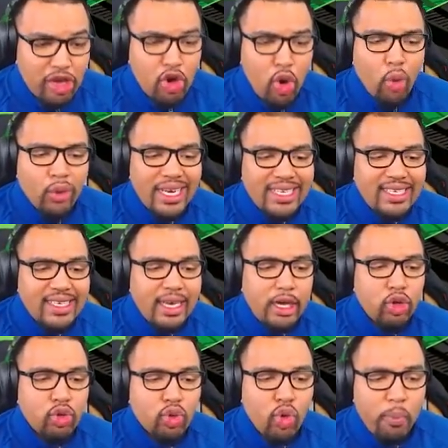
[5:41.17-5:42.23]
On a essayé une
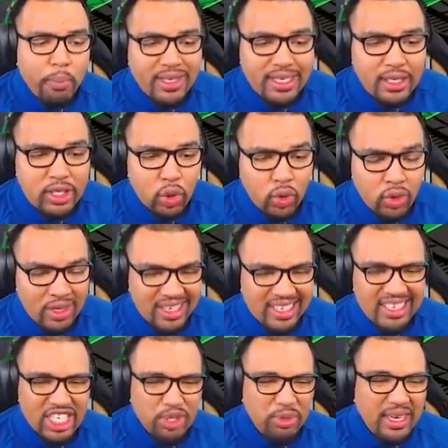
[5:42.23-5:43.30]
autre composition,
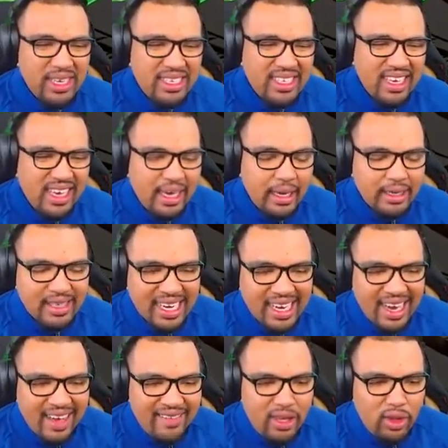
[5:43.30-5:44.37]
je vais essayer
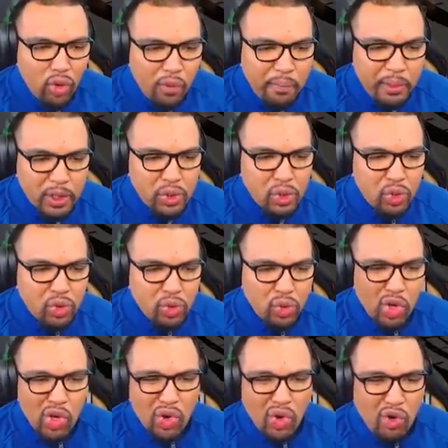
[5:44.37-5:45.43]
Zaklavin au poste 2.
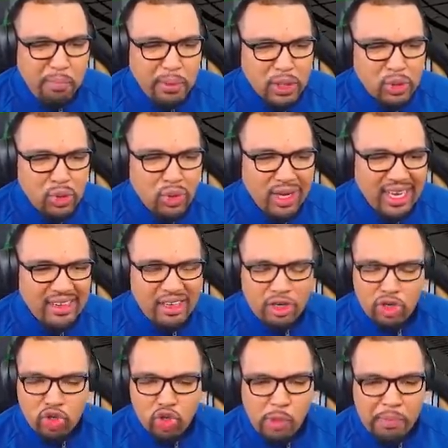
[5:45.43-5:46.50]
Au poste 1,
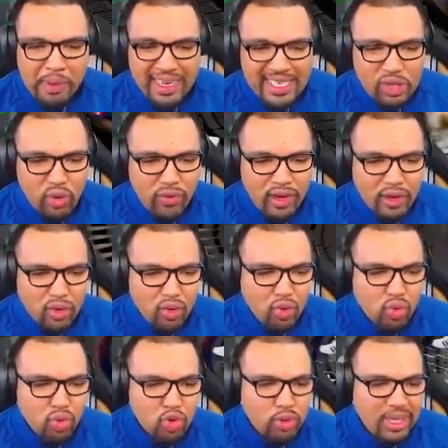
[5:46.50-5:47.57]
je suis pas assez convaincu. Du
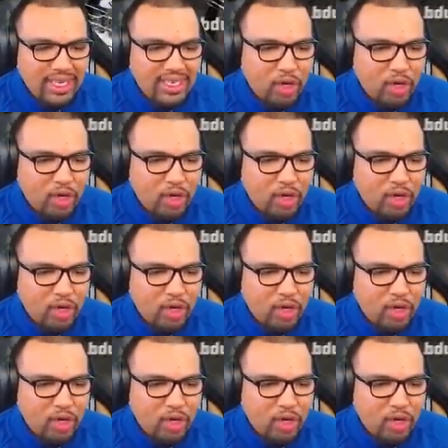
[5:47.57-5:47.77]
coup, je vais essayer